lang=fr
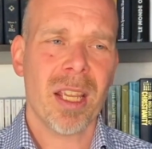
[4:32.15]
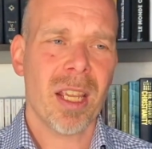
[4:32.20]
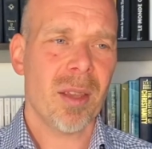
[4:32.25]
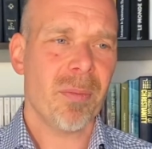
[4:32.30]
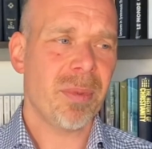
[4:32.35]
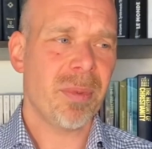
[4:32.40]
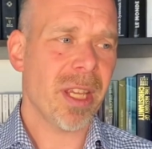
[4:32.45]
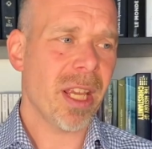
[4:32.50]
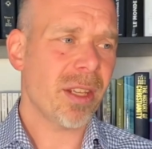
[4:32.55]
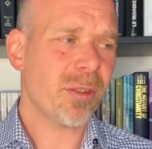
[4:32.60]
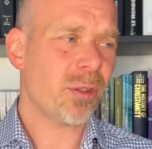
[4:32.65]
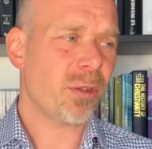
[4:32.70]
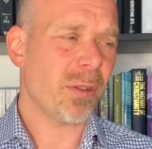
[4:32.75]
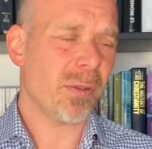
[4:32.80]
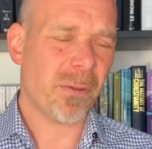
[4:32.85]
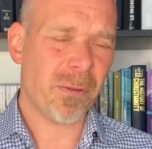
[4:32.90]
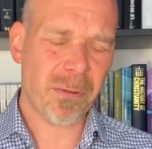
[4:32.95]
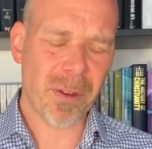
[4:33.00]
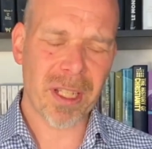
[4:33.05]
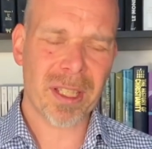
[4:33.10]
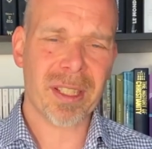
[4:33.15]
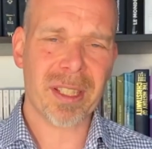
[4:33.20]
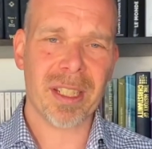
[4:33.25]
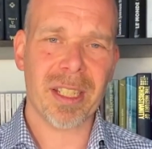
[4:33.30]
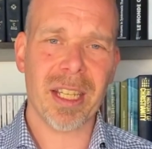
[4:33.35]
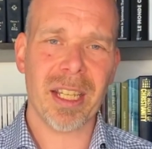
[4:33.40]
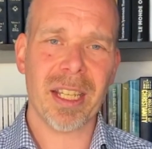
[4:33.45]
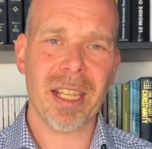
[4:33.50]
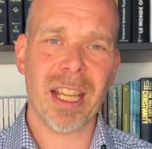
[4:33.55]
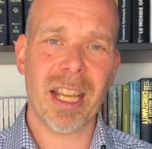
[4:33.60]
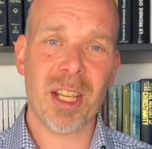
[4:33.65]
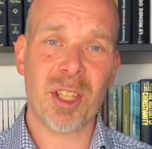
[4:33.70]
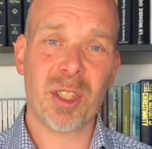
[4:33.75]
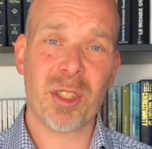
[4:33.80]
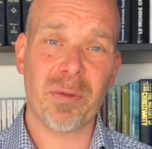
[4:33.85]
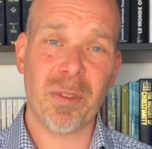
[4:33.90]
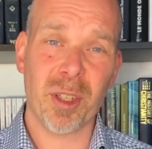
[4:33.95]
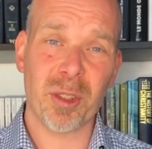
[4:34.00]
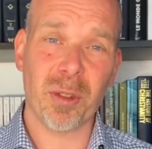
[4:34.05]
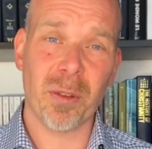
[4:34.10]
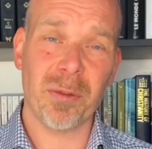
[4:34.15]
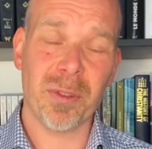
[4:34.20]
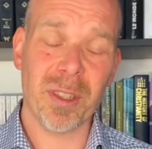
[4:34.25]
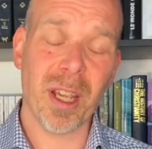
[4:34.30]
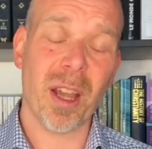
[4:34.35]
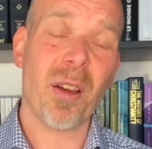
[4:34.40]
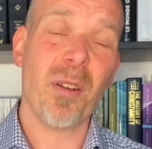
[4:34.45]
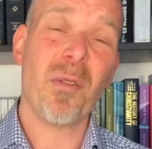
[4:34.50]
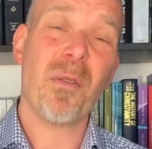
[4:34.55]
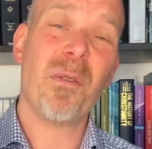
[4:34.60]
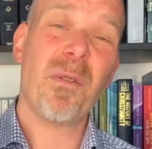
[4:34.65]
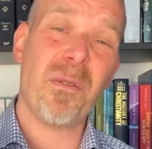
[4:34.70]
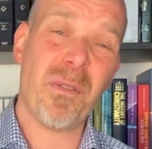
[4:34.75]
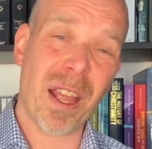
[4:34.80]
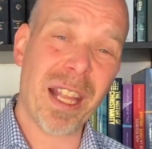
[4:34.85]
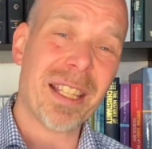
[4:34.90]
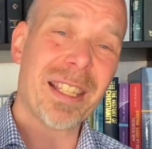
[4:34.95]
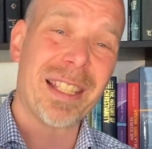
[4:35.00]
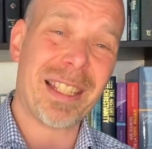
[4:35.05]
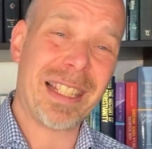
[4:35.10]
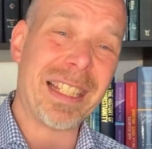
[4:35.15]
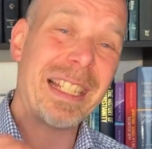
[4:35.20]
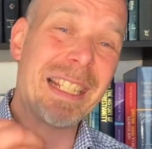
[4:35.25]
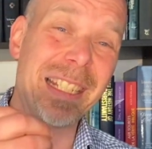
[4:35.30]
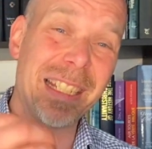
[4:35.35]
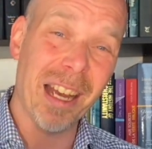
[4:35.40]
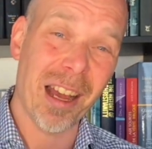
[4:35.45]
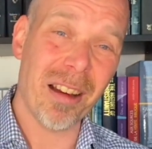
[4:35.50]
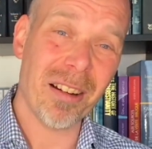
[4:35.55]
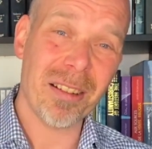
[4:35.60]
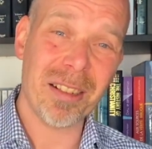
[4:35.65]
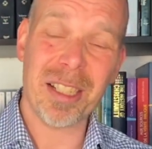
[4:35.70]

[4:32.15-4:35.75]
eh bien, tu es fatigué et tu vas devenir fatigant.